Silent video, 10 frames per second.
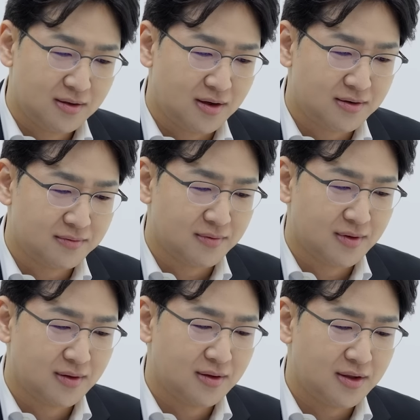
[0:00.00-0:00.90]
그냥
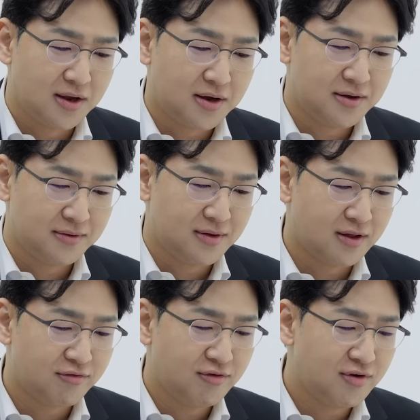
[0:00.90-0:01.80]
내가
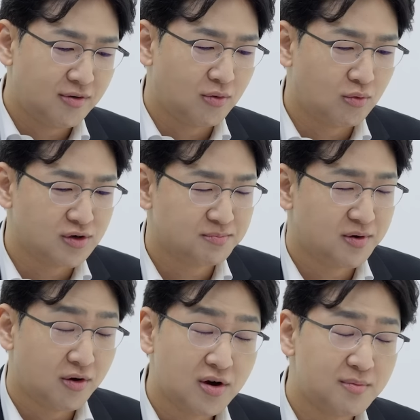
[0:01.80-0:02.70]
수익률을 얻고 싶,
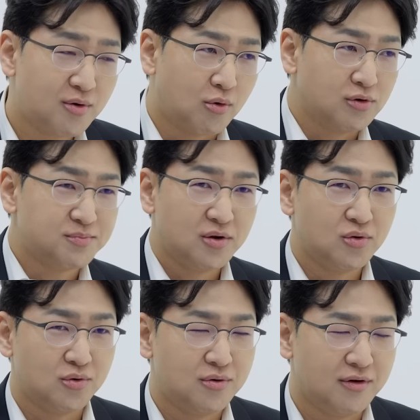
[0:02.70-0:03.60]
현금을 얻고
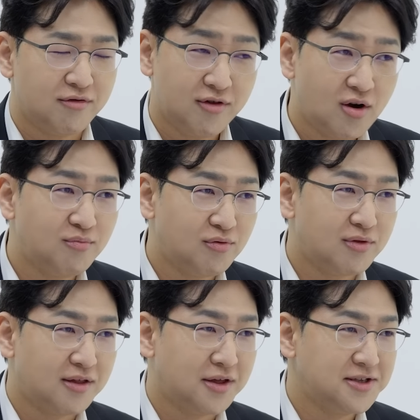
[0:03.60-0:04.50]
싶어도 수익형
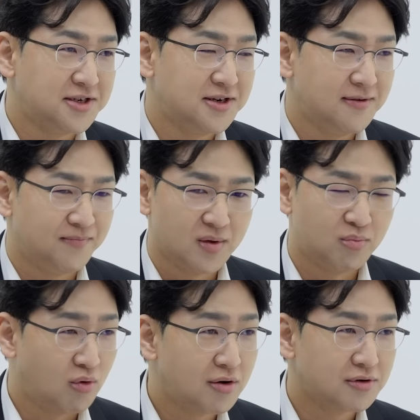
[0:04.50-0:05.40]
부동산 사지 음.
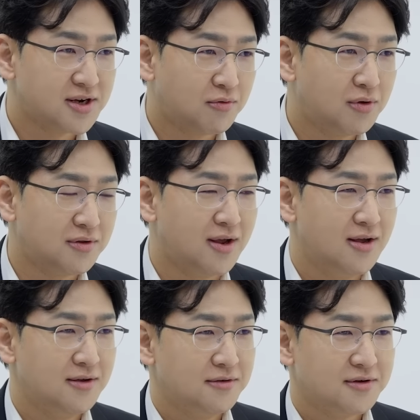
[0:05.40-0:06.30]
뭐하러 맞아요. 채권
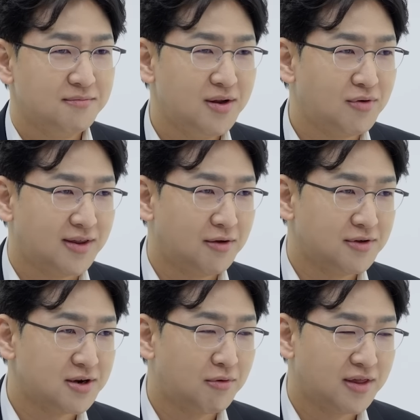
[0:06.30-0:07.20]
네. 금리도 안
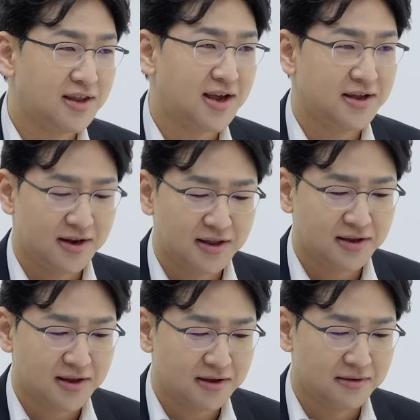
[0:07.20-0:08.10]
나오는 채권 사냐 음.
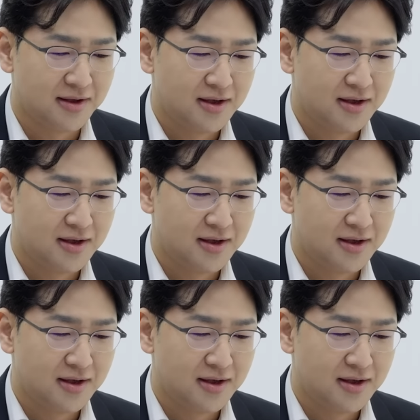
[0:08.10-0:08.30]
이랬는데